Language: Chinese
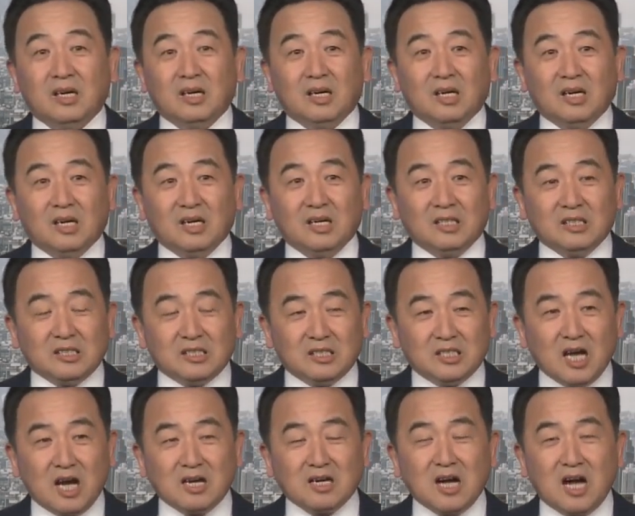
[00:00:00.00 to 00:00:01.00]
呃，
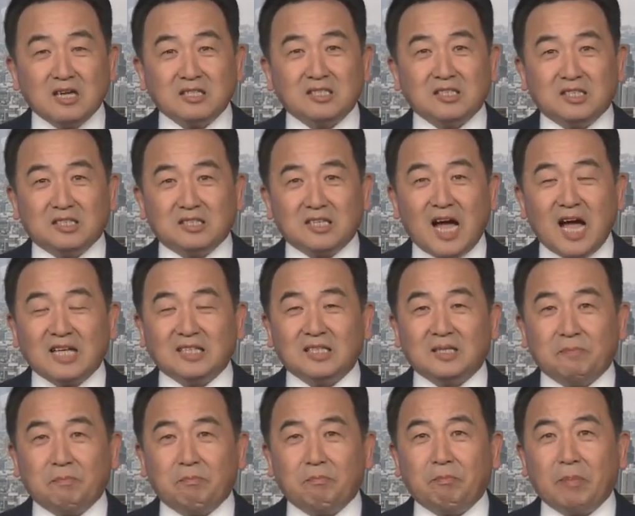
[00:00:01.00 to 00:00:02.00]
香港警察
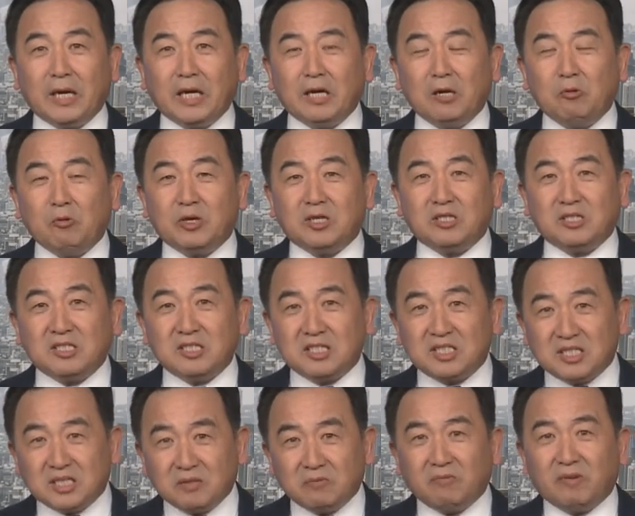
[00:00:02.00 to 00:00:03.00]
的卑劣之
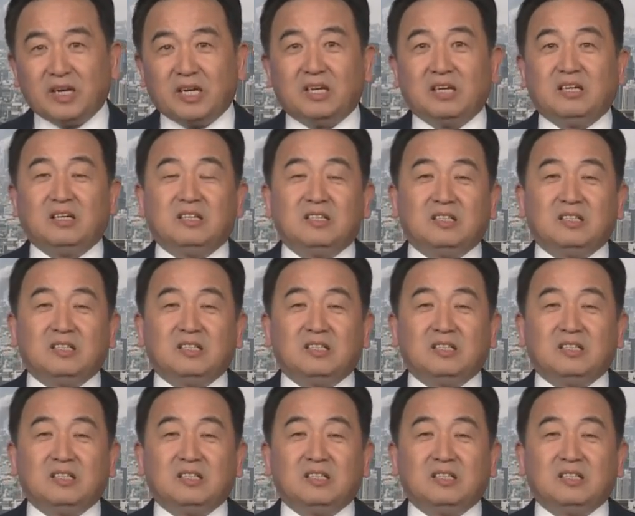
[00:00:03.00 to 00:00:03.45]
行为